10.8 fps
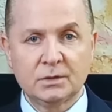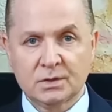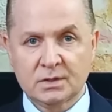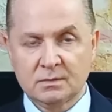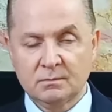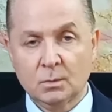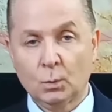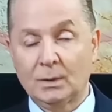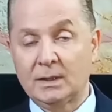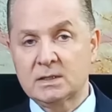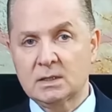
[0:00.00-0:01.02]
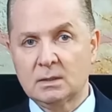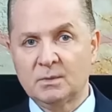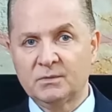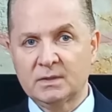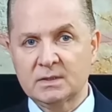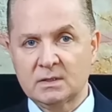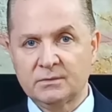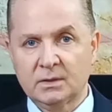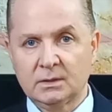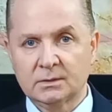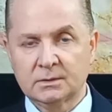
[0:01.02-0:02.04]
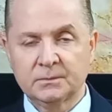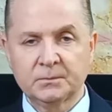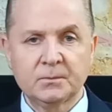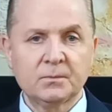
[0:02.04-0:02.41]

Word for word: الجسم وليس المفاصل فقط